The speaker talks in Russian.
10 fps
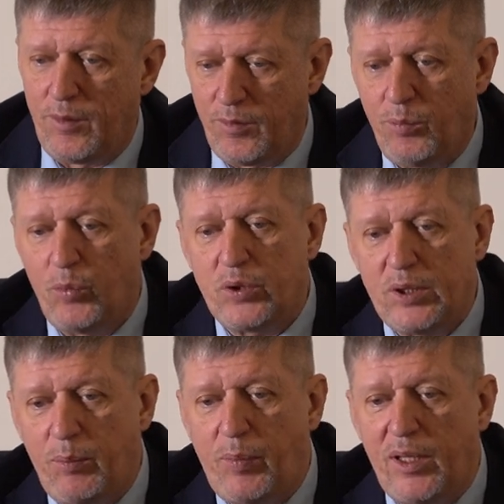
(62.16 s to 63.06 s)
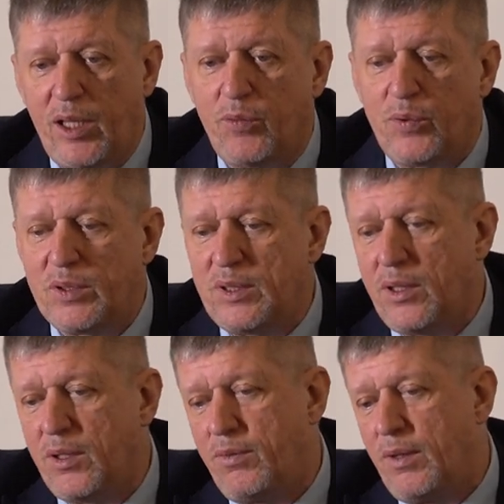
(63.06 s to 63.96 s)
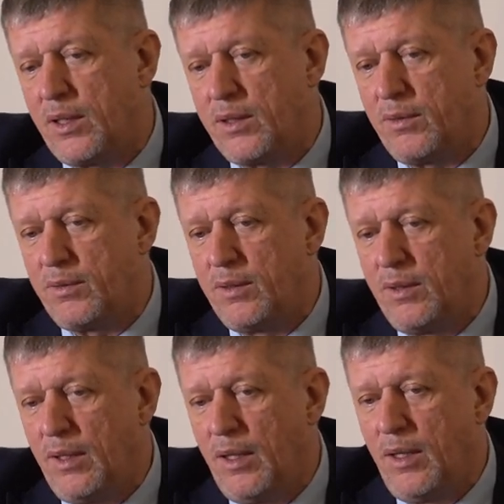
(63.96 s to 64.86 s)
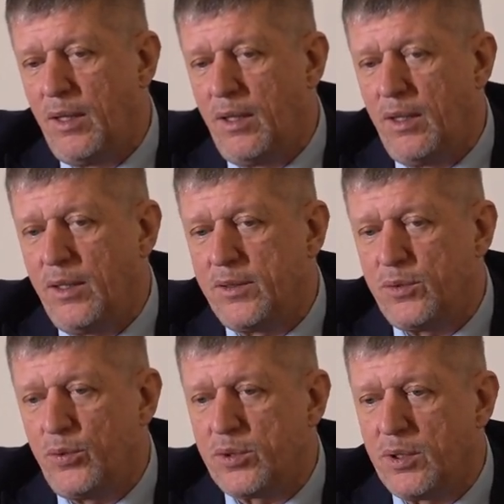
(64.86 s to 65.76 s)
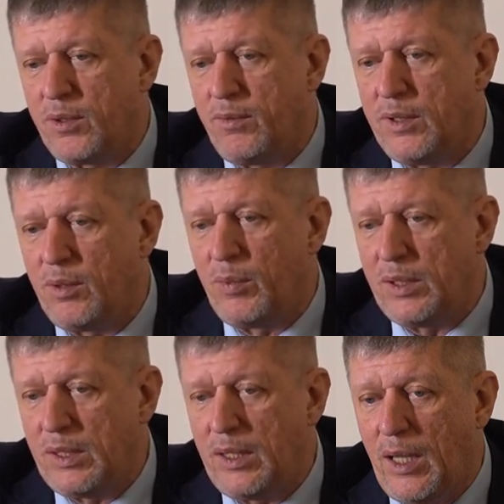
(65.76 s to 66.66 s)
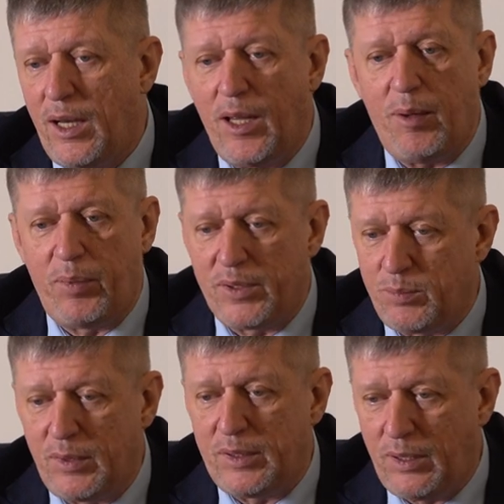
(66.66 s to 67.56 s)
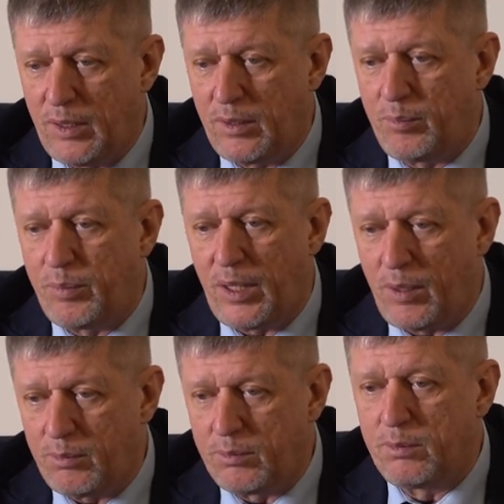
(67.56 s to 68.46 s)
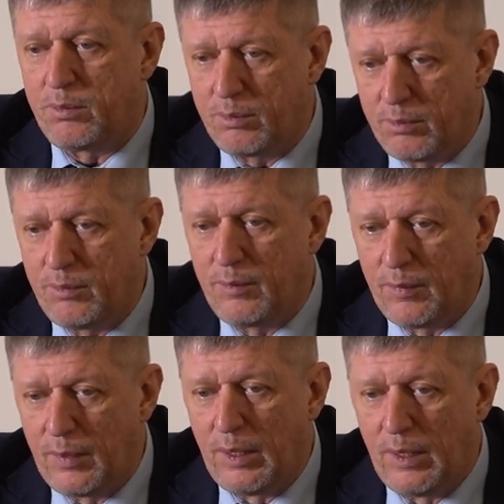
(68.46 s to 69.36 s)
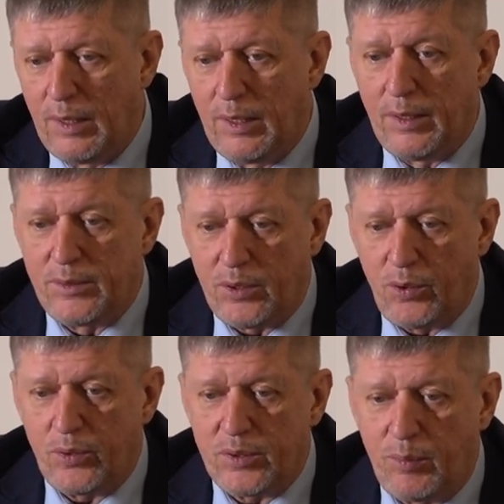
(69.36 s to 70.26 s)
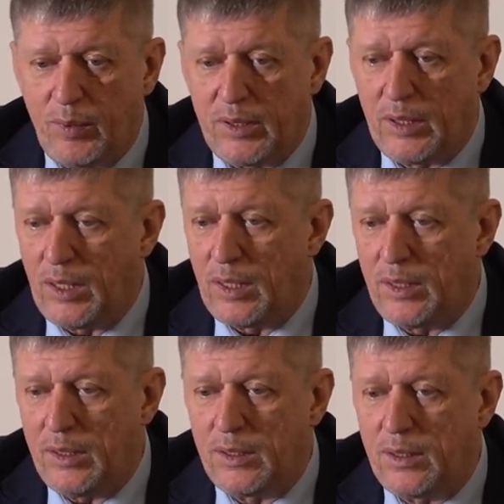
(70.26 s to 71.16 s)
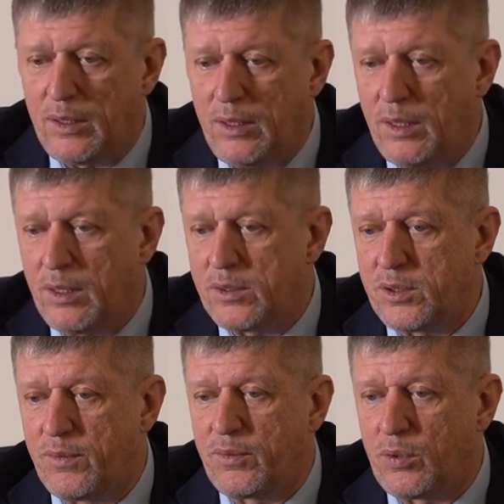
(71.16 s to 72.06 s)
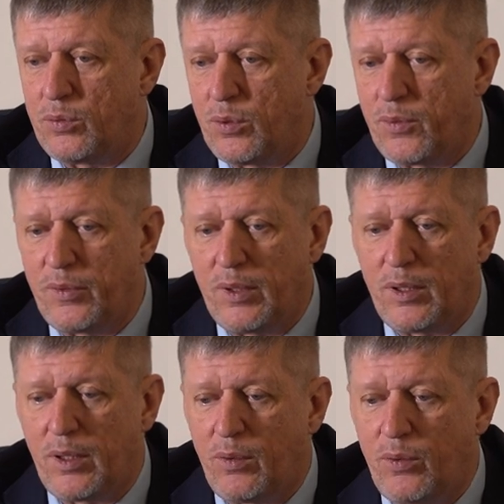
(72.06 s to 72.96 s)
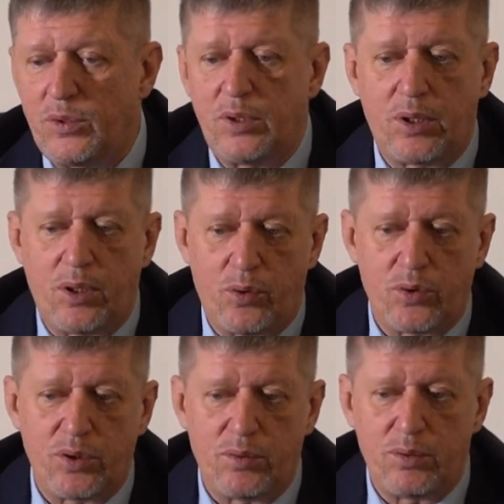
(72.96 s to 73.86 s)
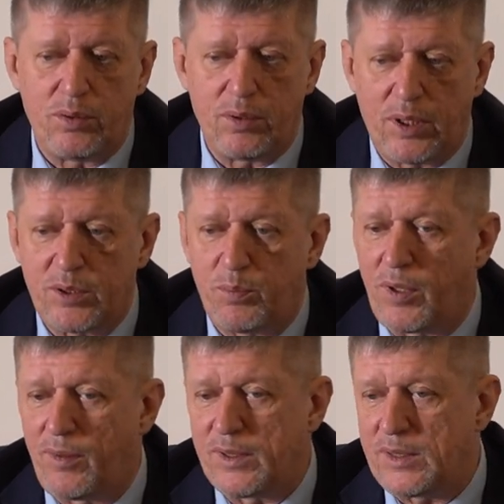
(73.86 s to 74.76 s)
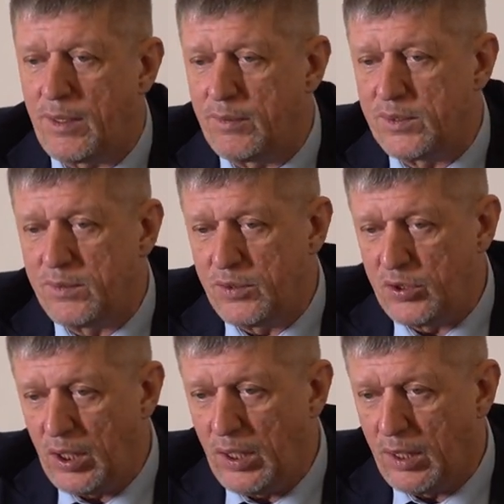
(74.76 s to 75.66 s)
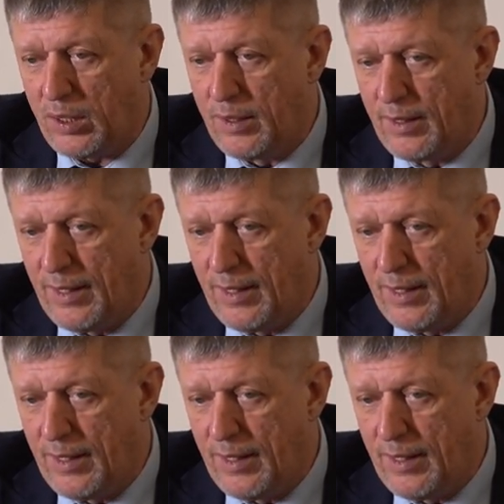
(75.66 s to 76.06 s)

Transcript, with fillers: вы можете понять вот из этих фактов изложенных в этом материале. Я посмотрел прям серьезный материал. Это Тихон Шевкунов, это очень хороший наш православный священник.